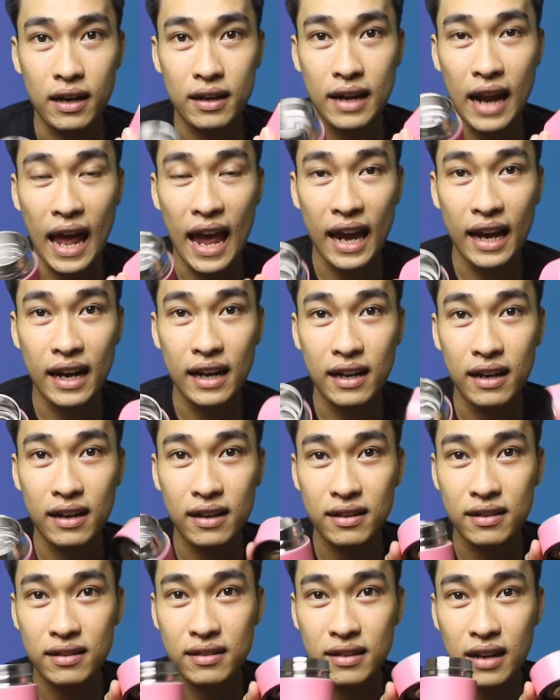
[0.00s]
đang
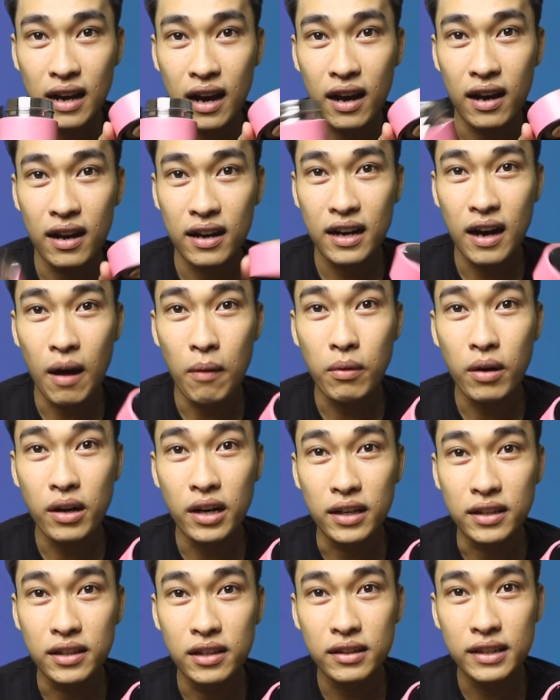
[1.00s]
không có
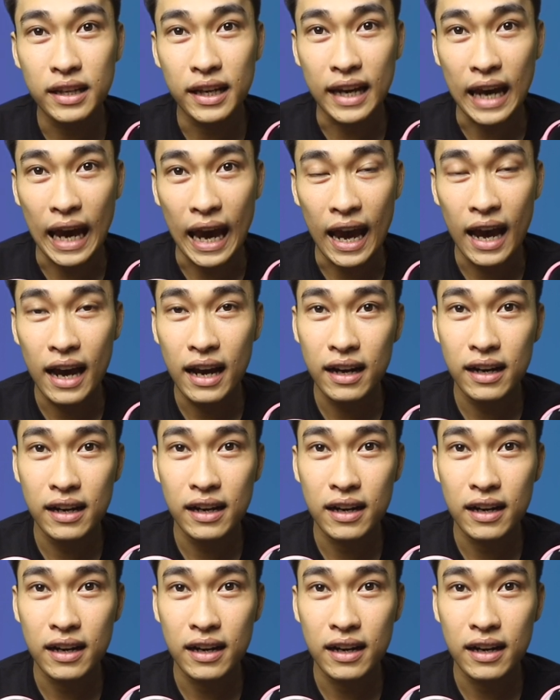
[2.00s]
đựng nước gì cả,